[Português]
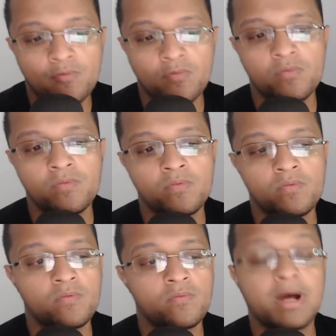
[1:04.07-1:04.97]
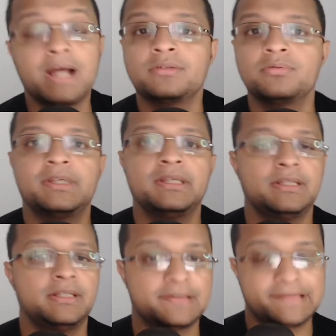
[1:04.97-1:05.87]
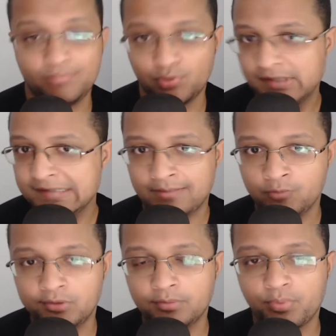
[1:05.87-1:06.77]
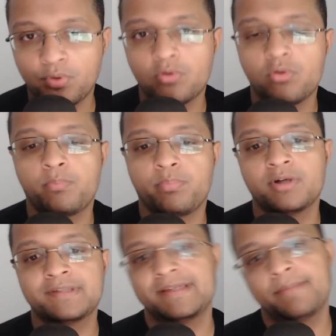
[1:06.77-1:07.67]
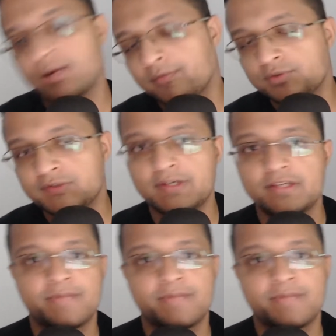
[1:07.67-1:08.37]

um ato que simboliza muito pouco, pode ser para vocês,